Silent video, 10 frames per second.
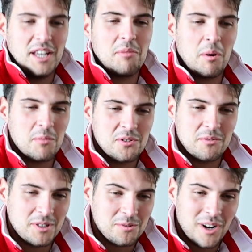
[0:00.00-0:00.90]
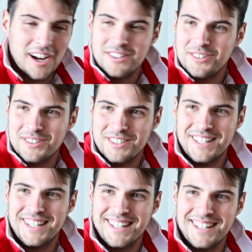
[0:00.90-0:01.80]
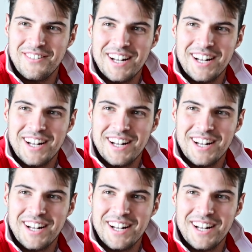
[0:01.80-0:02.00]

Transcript: e poi mi sono maturato. Me